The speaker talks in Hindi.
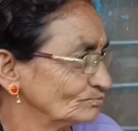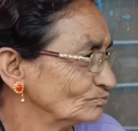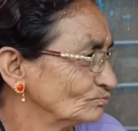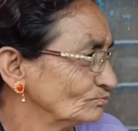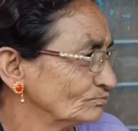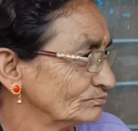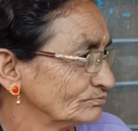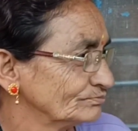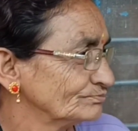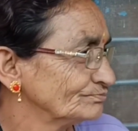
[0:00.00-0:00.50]

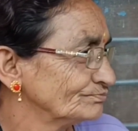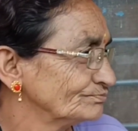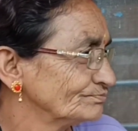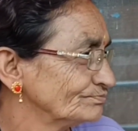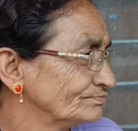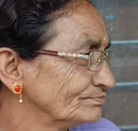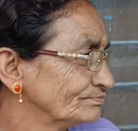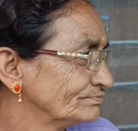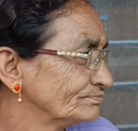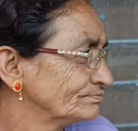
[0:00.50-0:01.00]
नानी
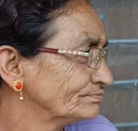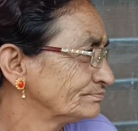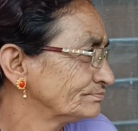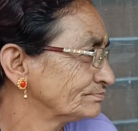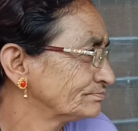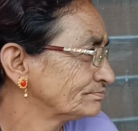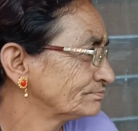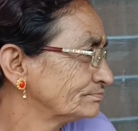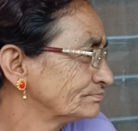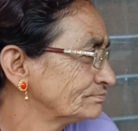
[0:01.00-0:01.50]

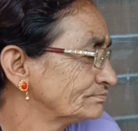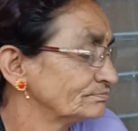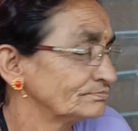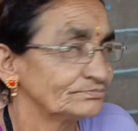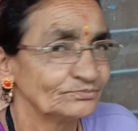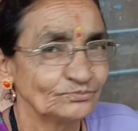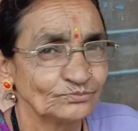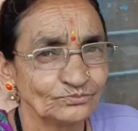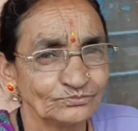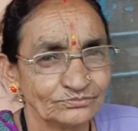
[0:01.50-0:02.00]
है
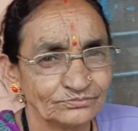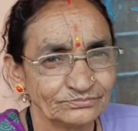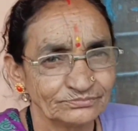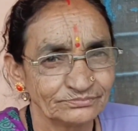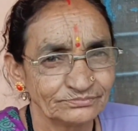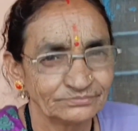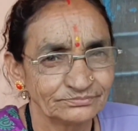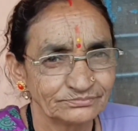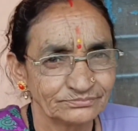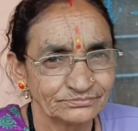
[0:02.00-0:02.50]
नानी हेलो
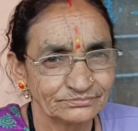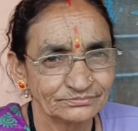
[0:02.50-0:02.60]
बोल दो